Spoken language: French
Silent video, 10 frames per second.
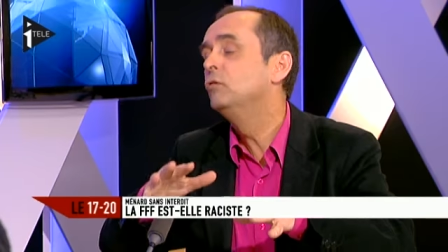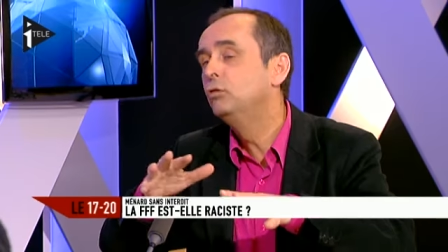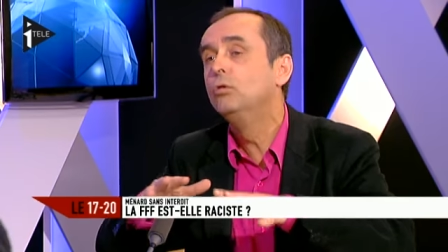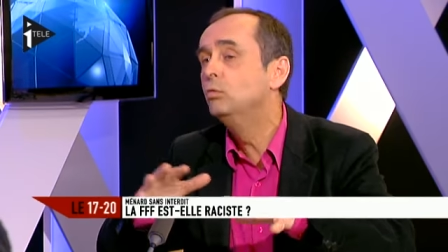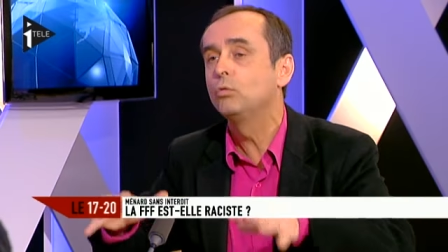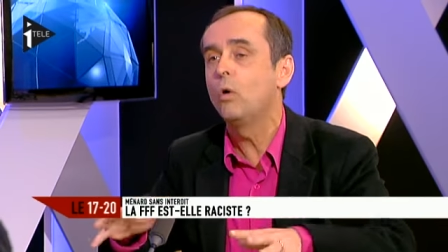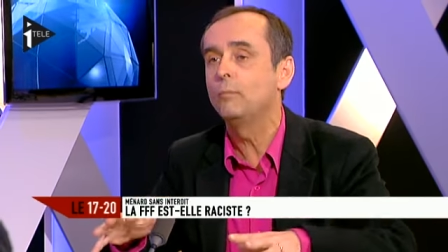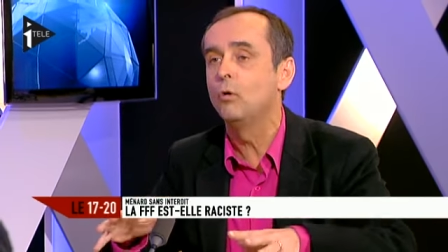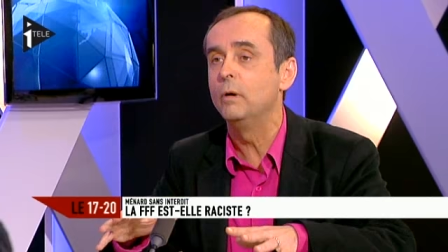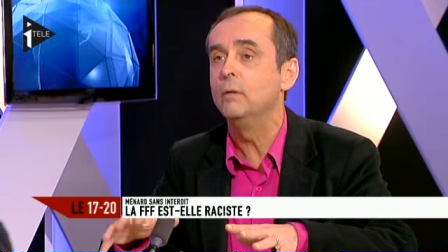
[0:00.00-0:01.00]
deux ou trois
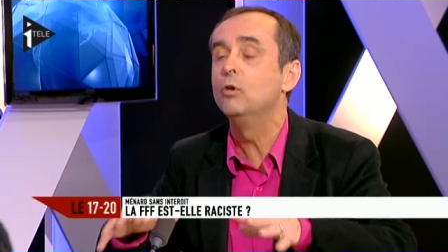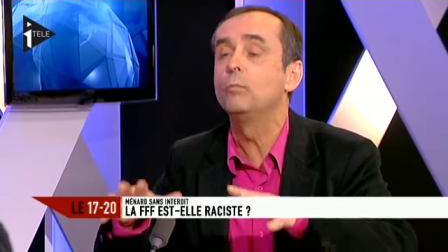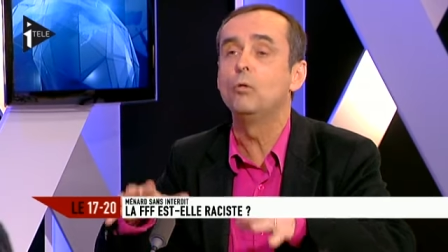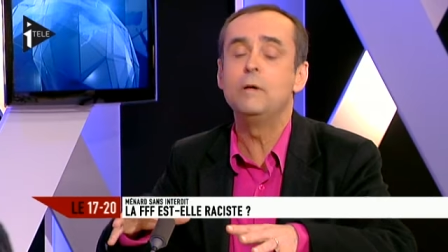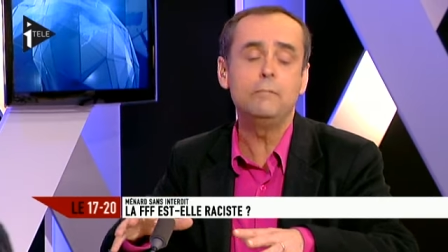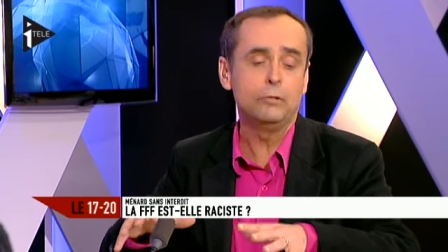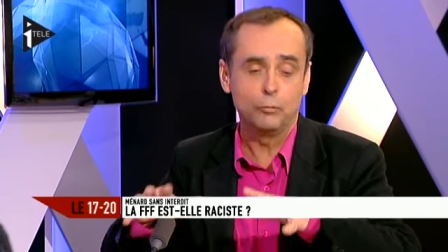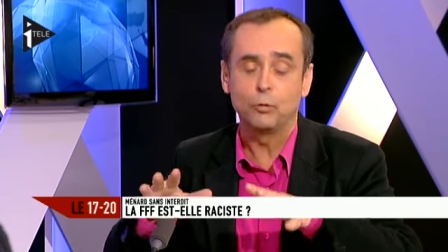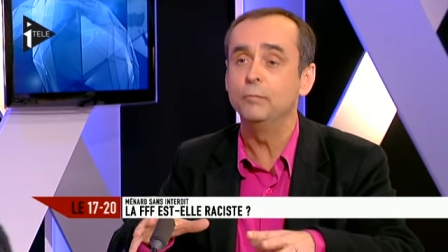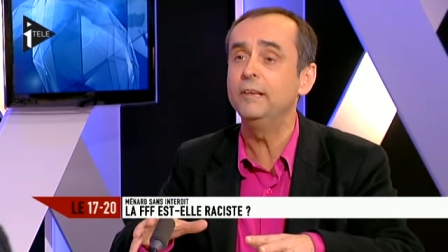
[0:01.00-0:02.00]
problèmes. Le problème, le
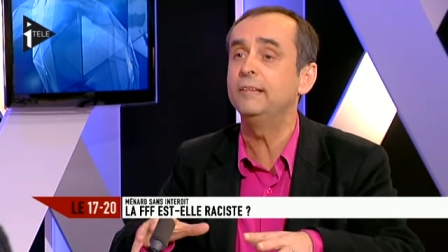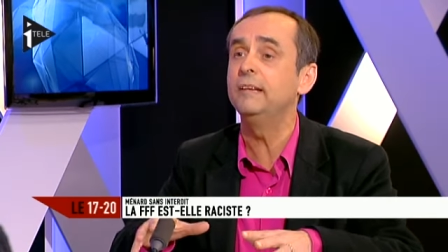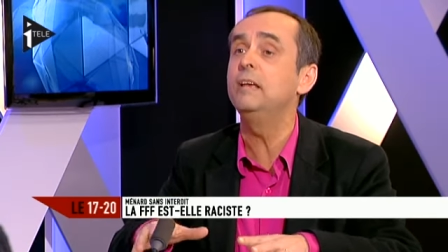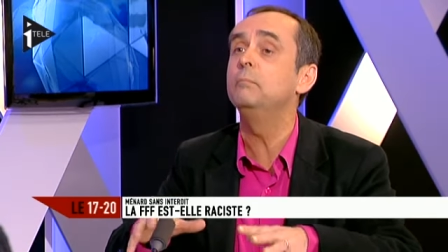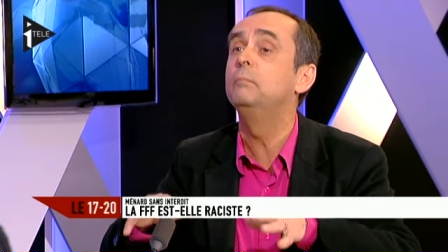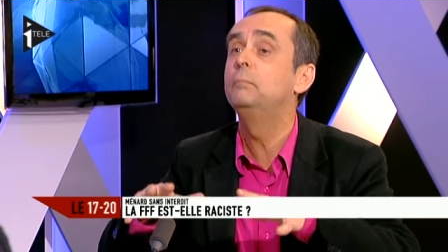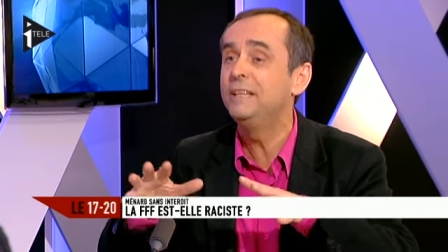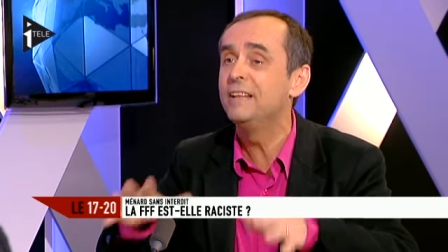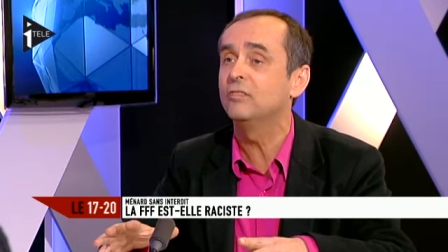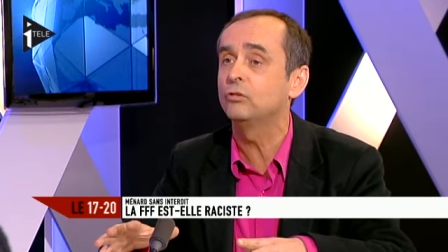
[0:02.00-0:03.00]
premier, c'est les
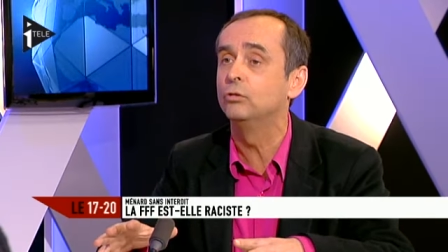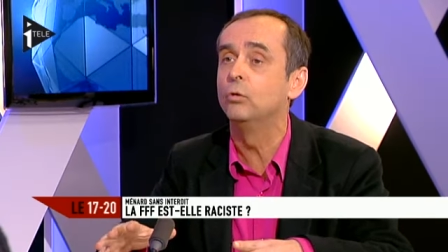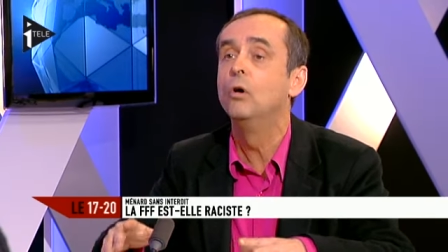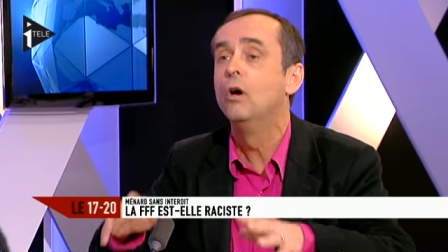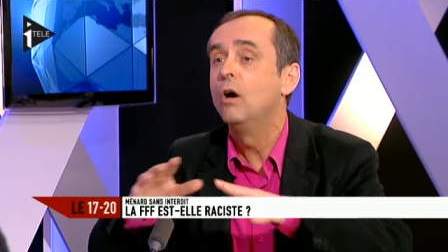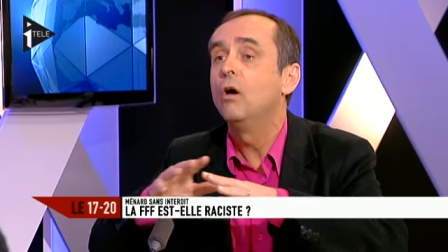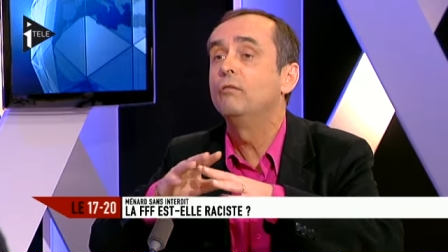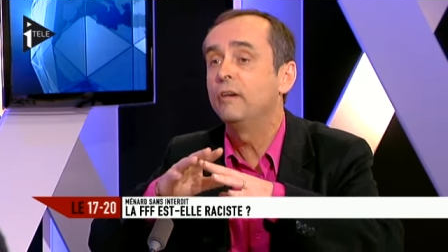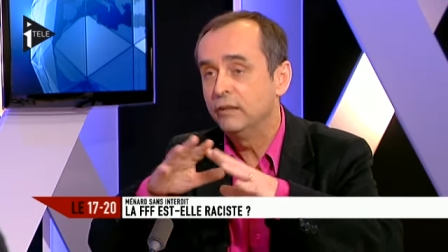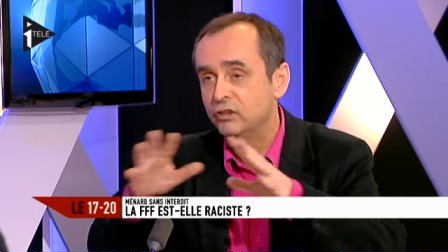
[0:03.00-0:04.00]
binationaux.
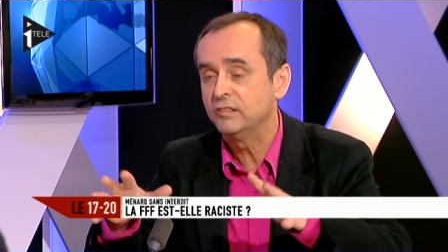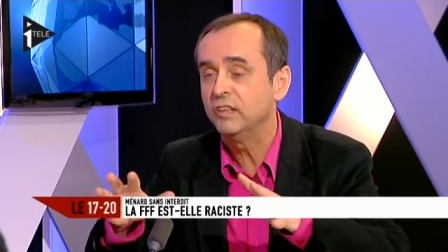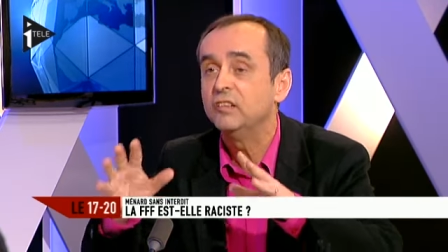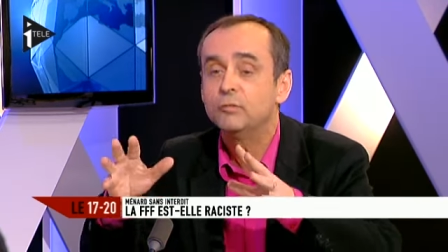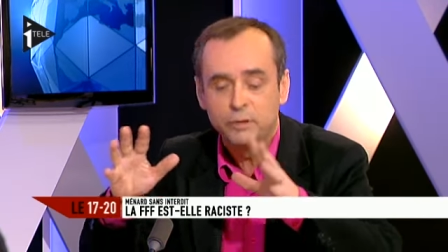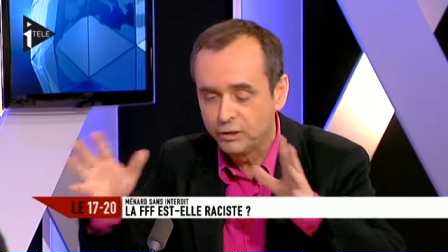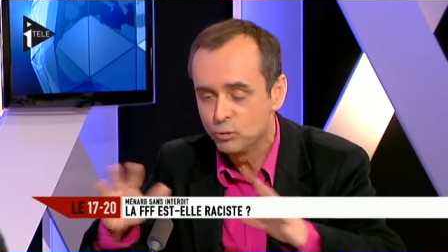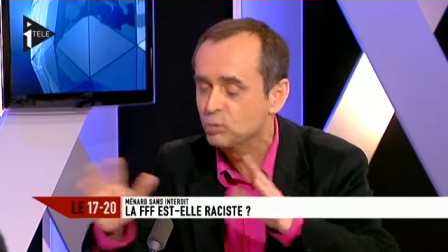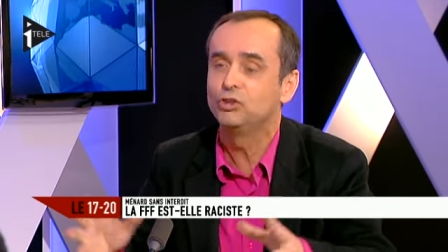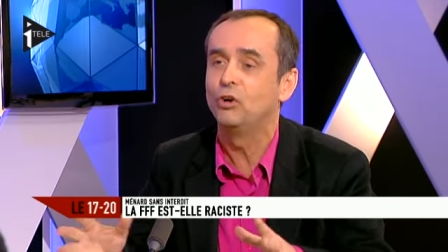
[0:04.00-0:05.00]
Enfin, j'essaie d'expliquer
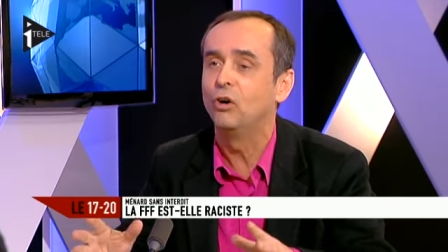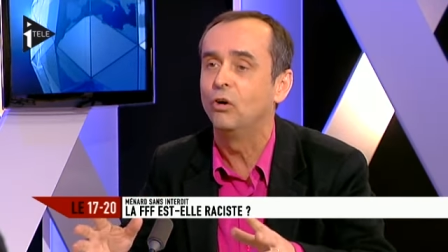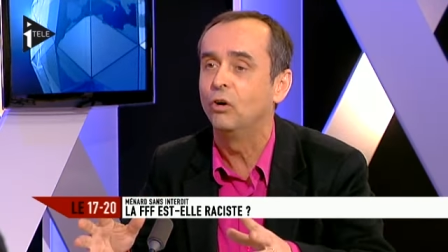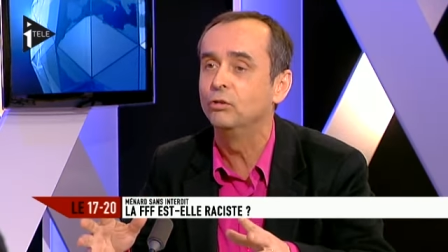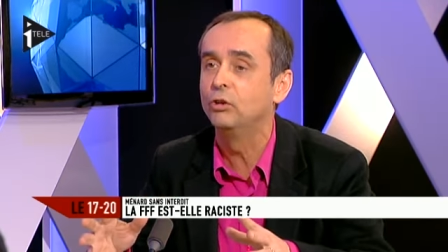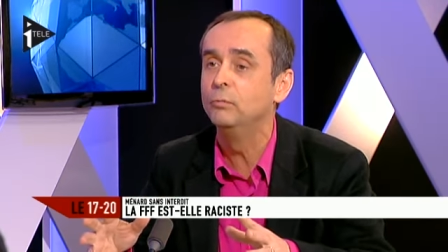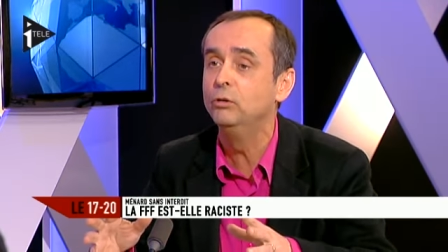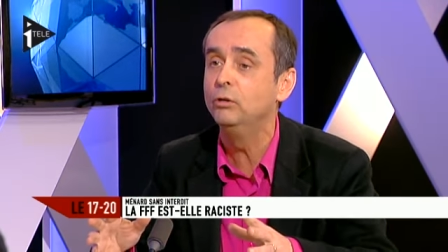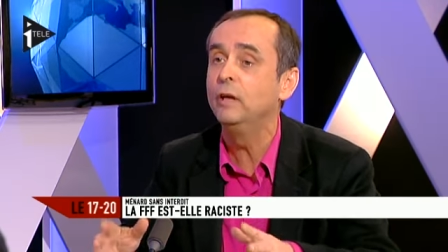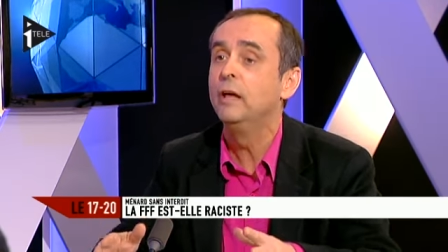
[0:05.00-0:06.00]
aux gens en deux
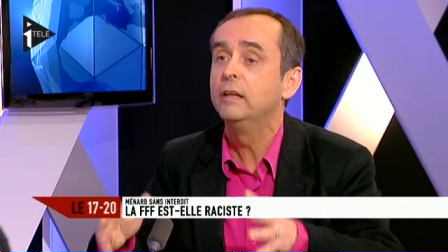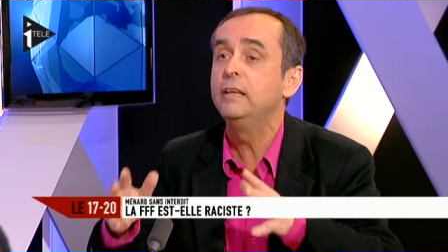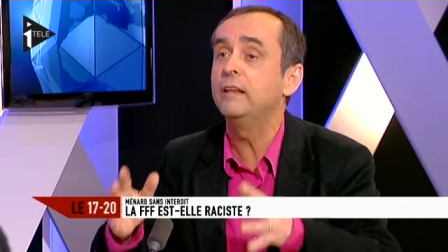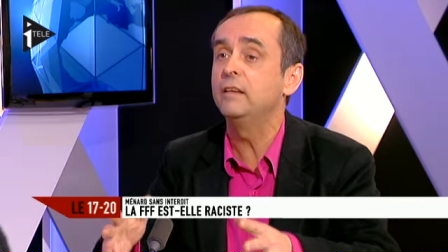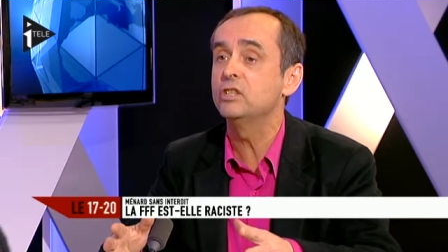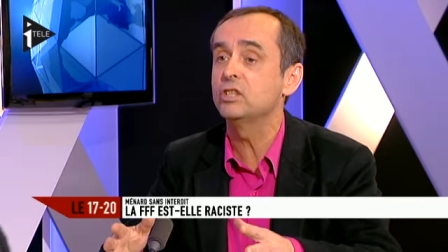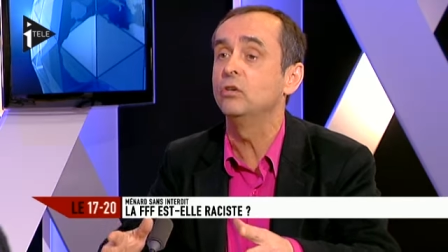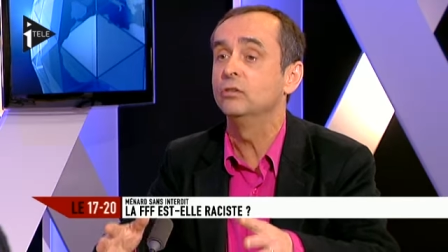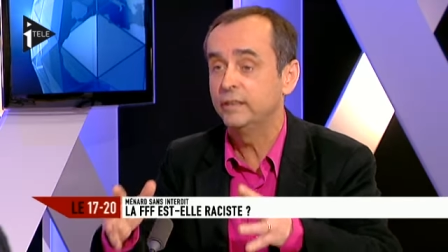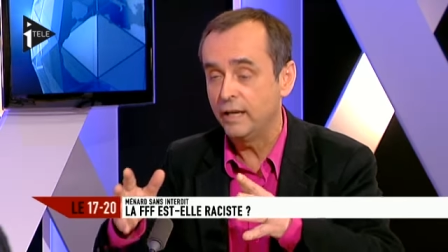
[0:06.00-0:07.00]
minutes. Il y a des
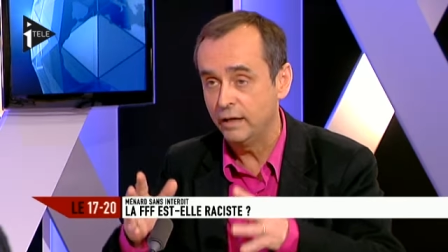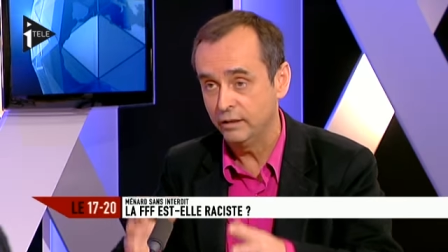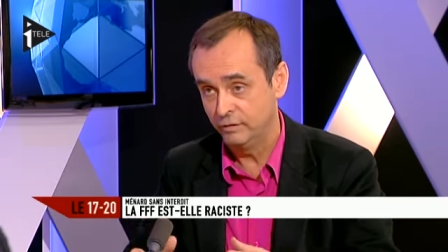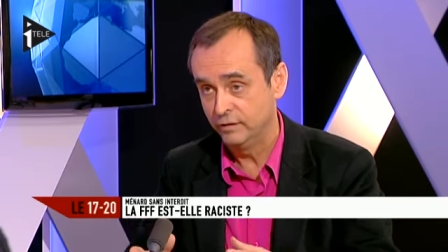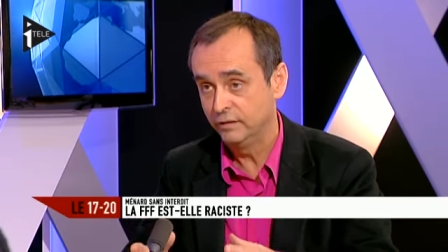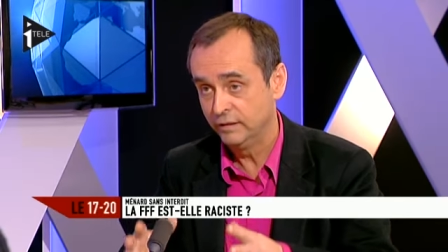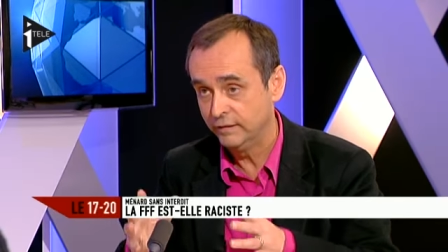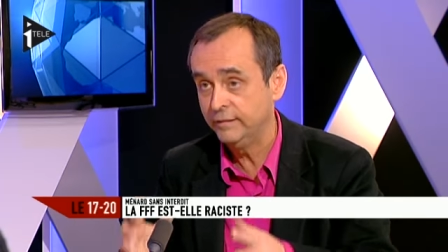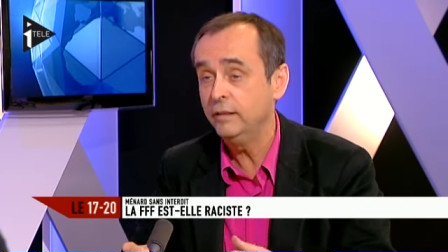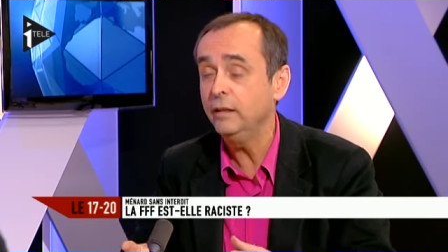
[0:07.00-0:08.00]
gens qui arrivent
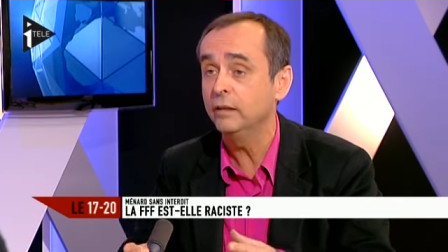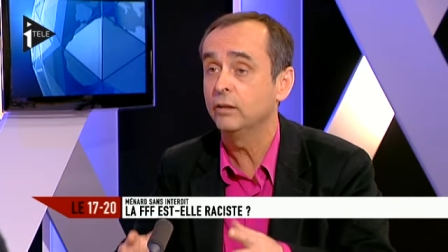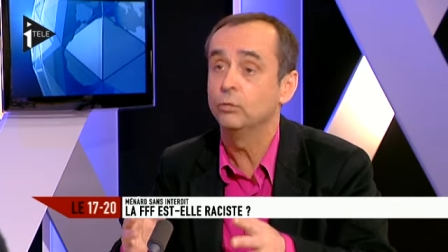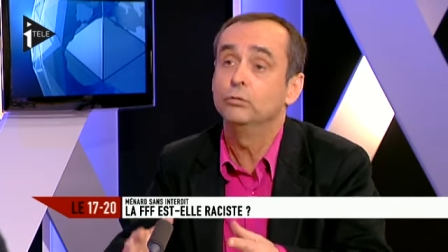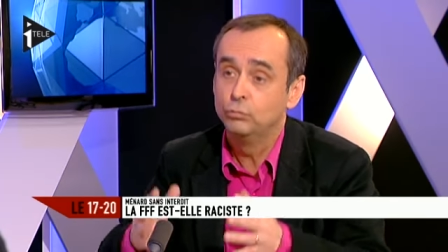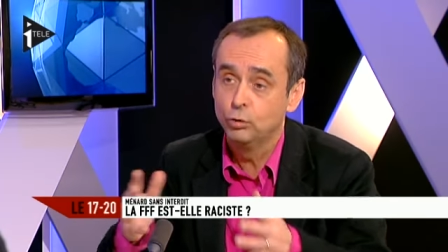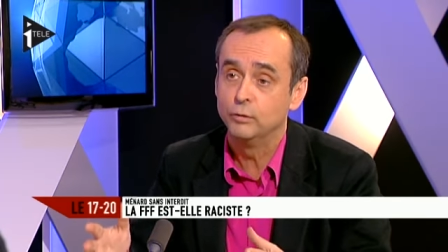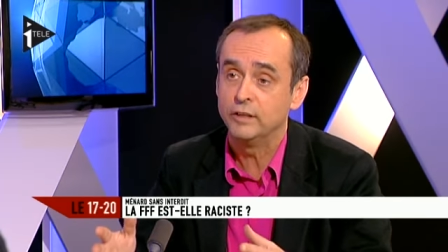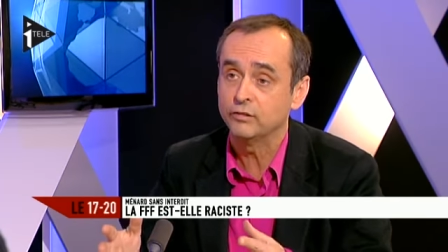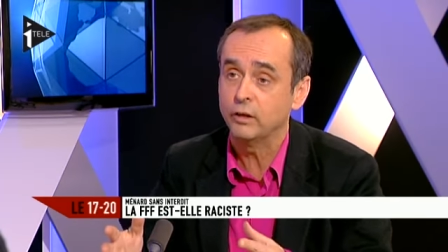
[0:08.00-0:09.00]
ici, qui ont une
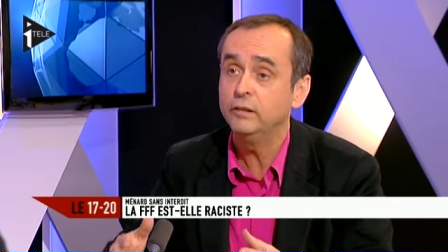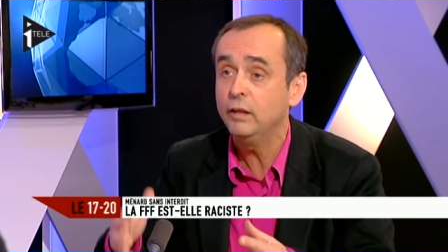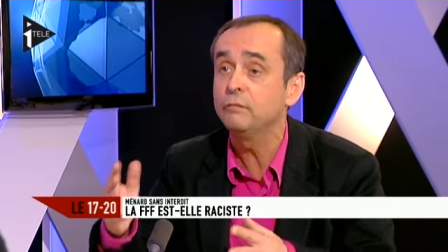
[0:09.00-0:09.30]
double nationalité,